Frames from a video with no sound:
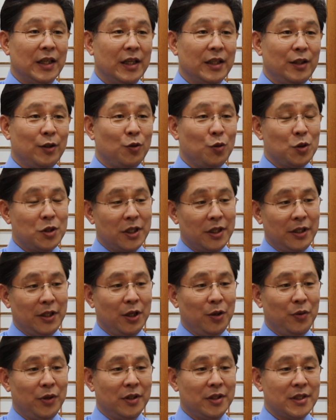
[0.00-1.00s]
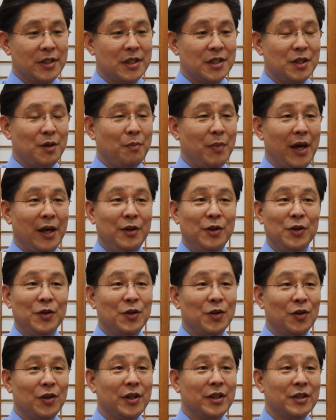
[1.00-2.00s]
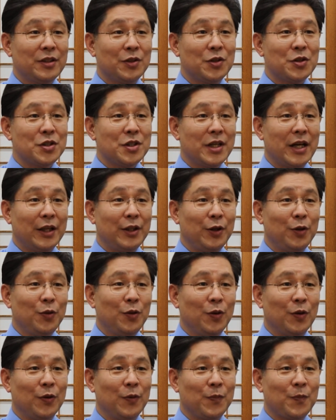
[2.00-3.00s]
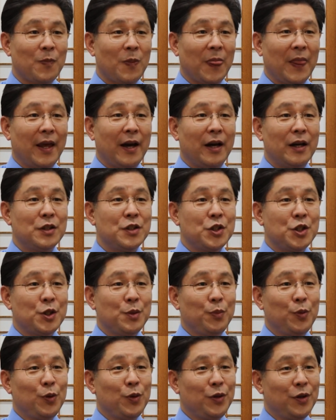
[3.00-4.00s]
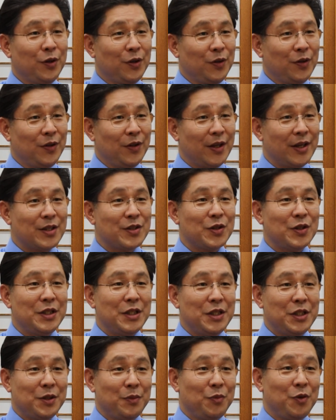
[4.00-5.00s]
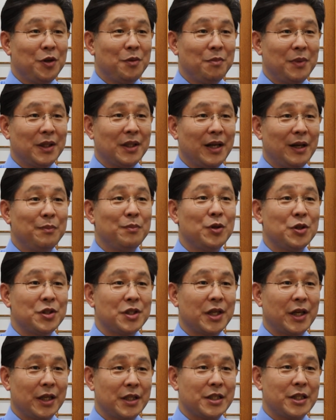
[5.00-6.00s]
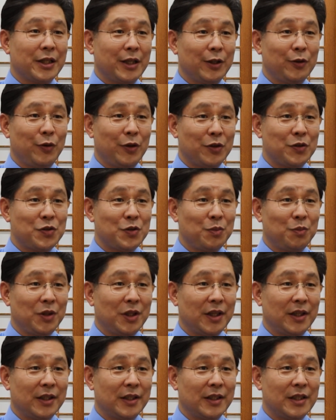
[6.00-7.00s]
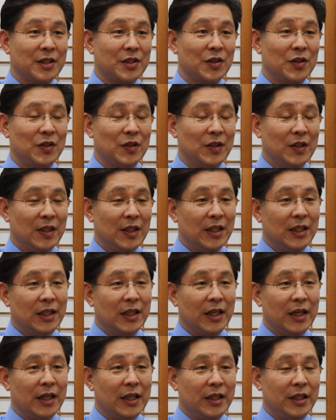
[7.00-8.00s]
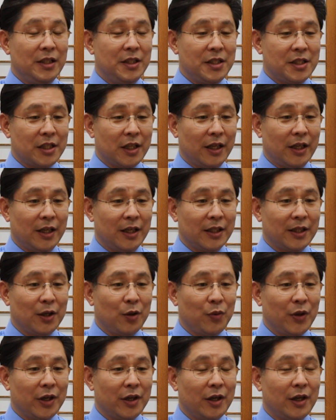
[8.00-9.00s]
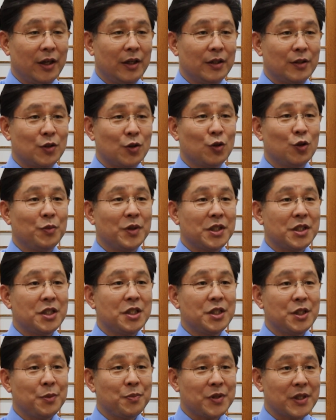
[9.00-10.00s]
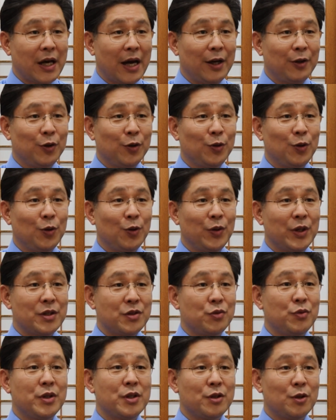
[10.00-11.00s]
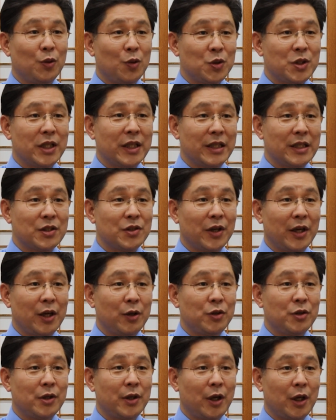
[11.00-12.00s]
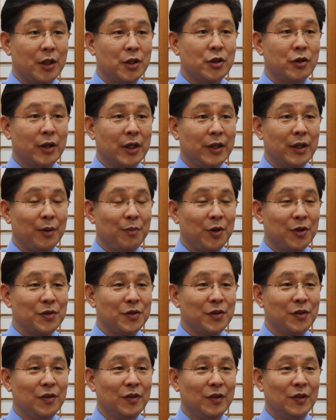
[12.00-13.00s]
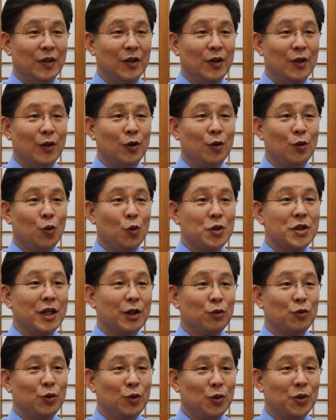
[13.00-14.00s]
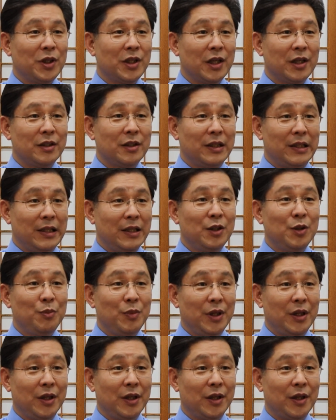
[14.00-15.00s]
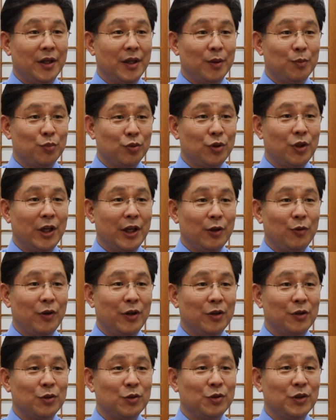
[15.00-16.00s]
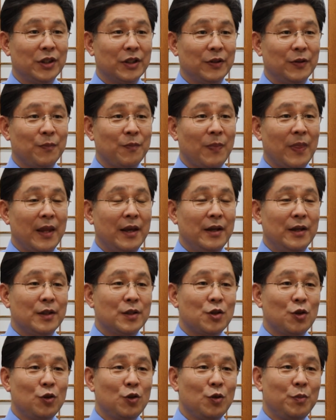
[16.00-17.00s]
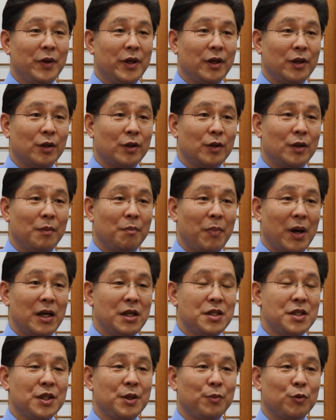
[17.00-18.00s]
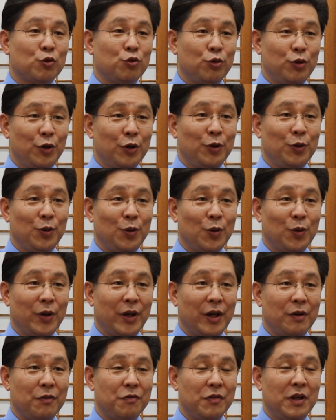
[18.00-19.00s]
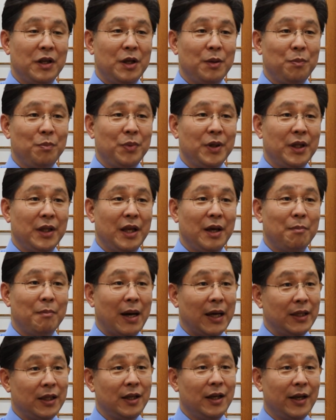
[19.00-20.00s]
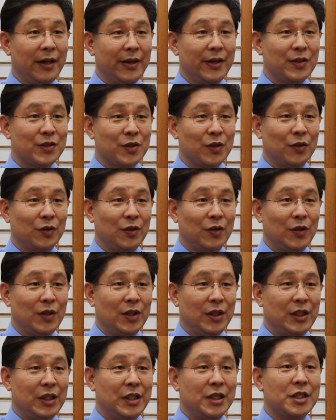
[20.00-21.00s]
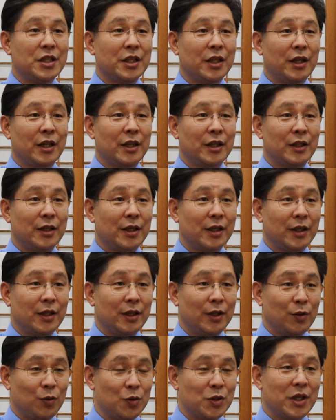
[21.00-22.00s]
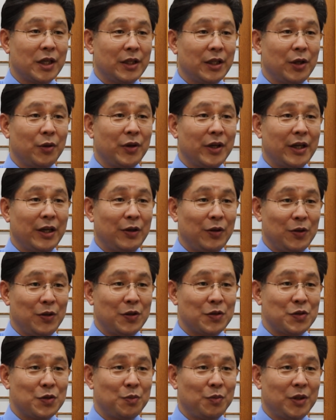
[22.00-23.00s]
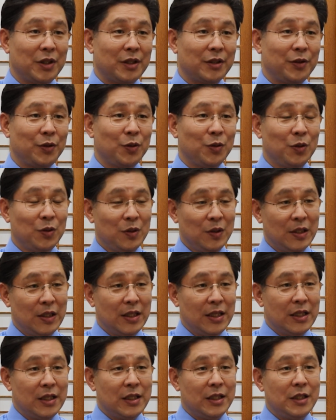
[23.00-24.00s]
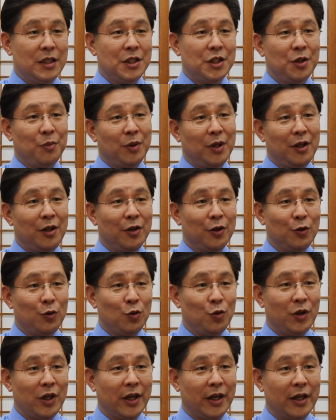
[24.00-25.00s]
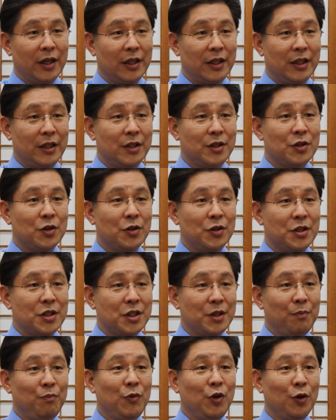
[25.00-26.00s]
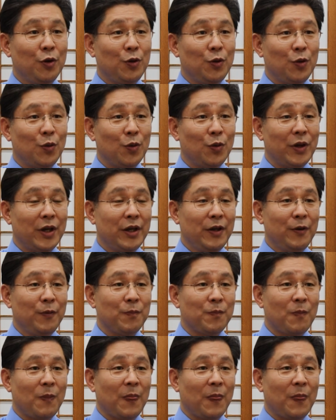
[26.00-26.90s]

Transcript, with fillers: 아, 이 로잔 대회는 사실 매년 열리는 것은 아니고 한 15년에서 20년마다 한 번씩 개최가 되었습니다. 그래서 1차 아, 대회가 1974년도에 스위스 로잔에서 개, 개최가 되면서 로잔 운동이라는 이름이 예, 붙게 되었고요. 1989년도에 필리핀의 마닐라에서 2차 아, 로잔 대회가 열렸습니다. 그리고 21년 뒤에 2010년도에